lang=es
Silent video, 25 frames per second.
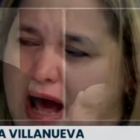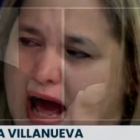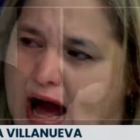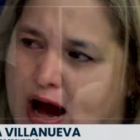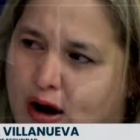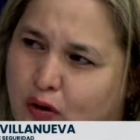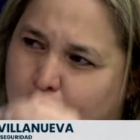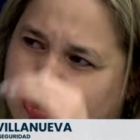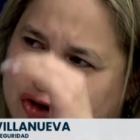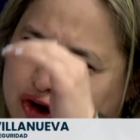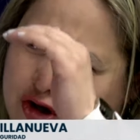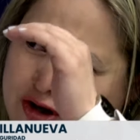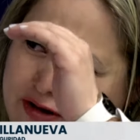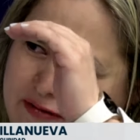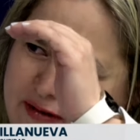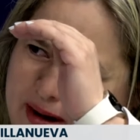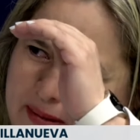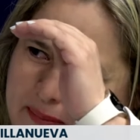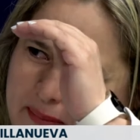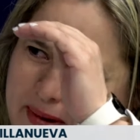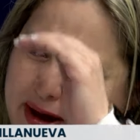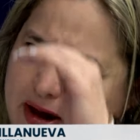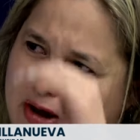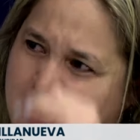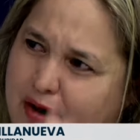a otro nivel
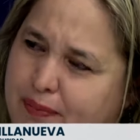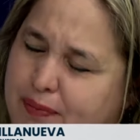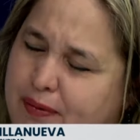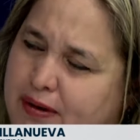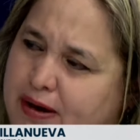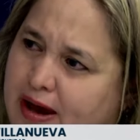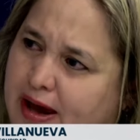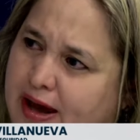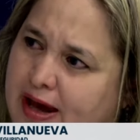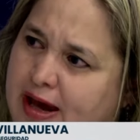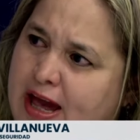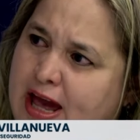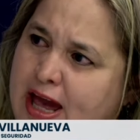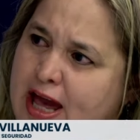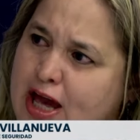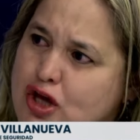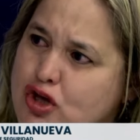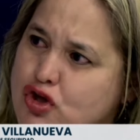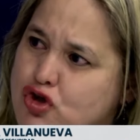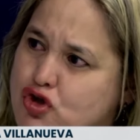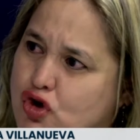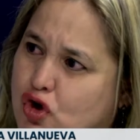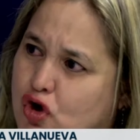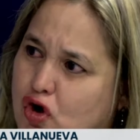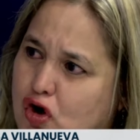mayor, porque
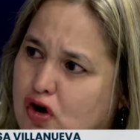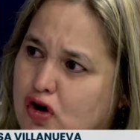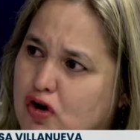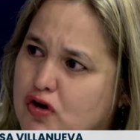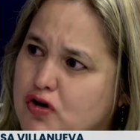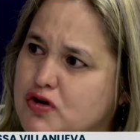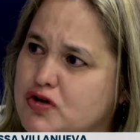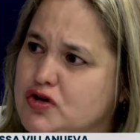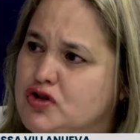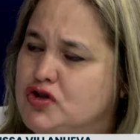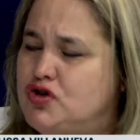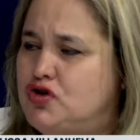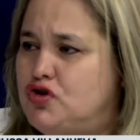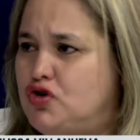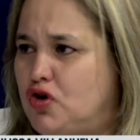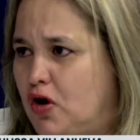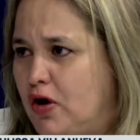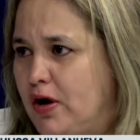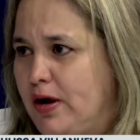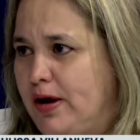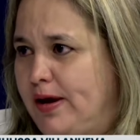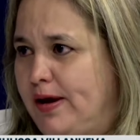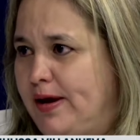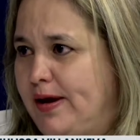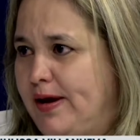yo
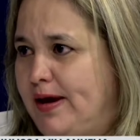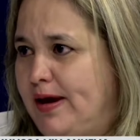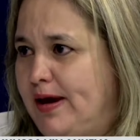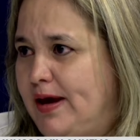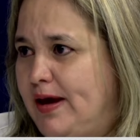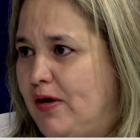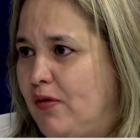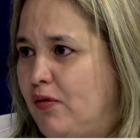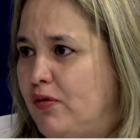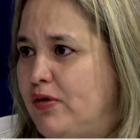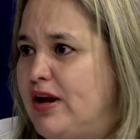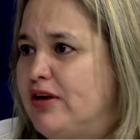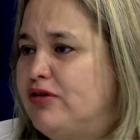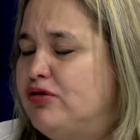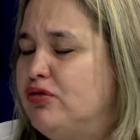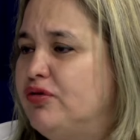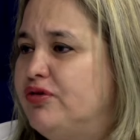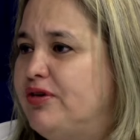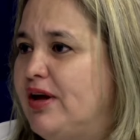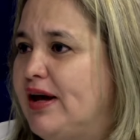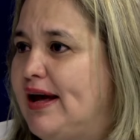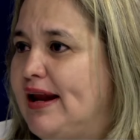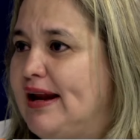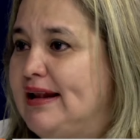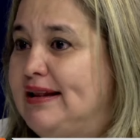soy una
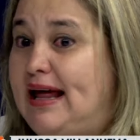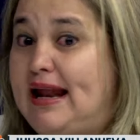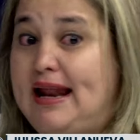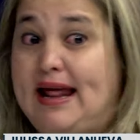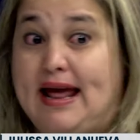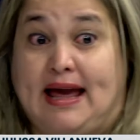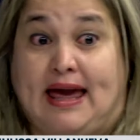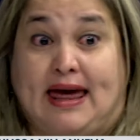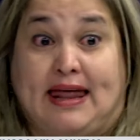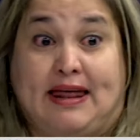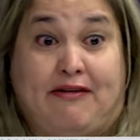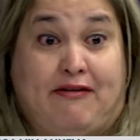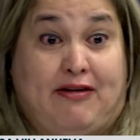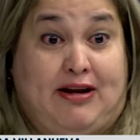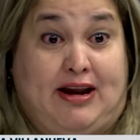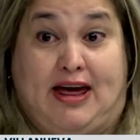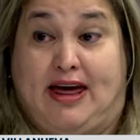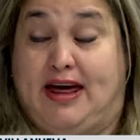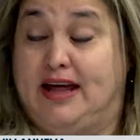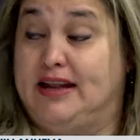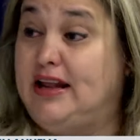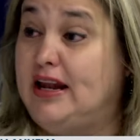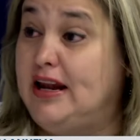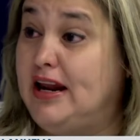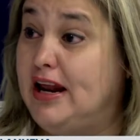subsecretaria que debería
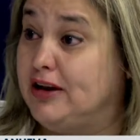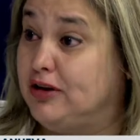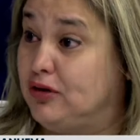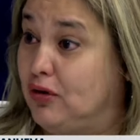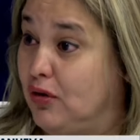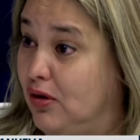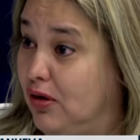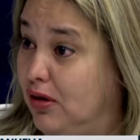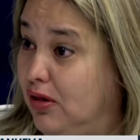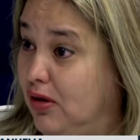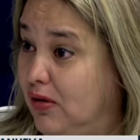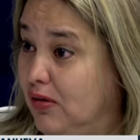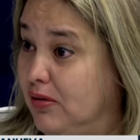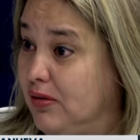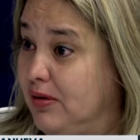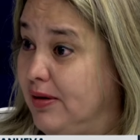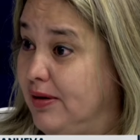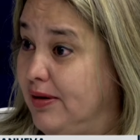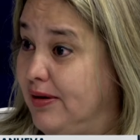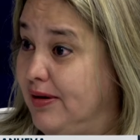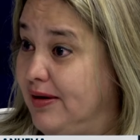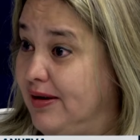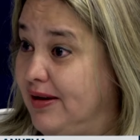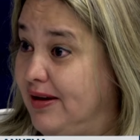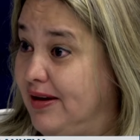de tener todo.
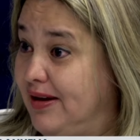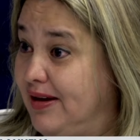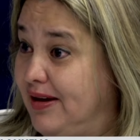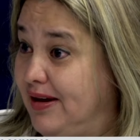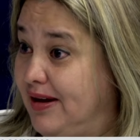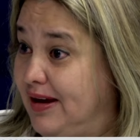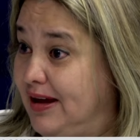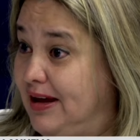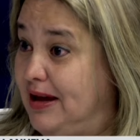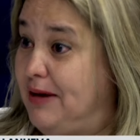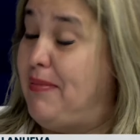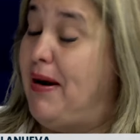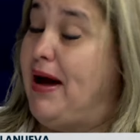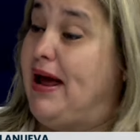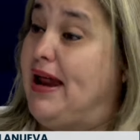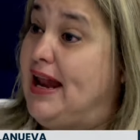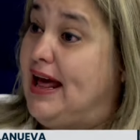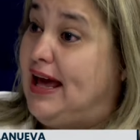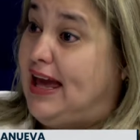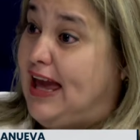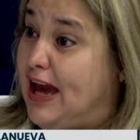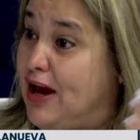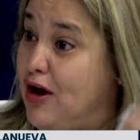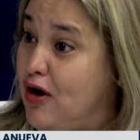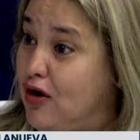Imagine
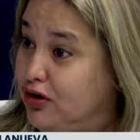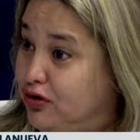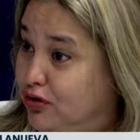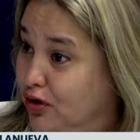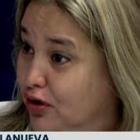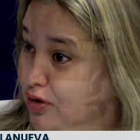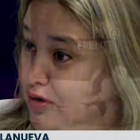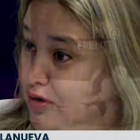que yo soy